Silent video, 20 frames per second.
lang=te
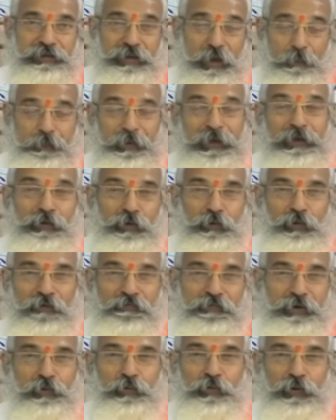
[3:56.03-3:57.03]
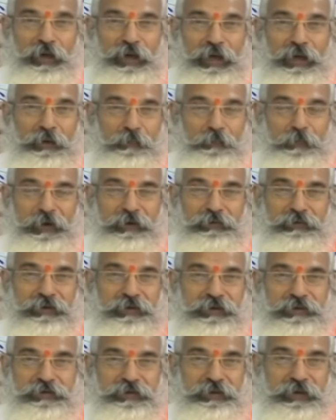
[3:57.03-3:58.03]
తప్పెట్లు అవి కూడా ఏర్పాటు
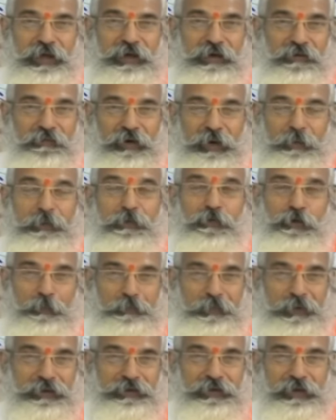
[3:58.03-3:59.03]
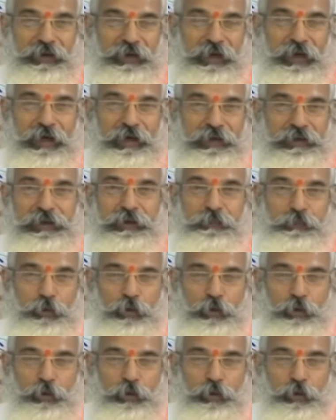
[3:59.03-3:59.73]
చేసి వైభవపేతంగా ఈ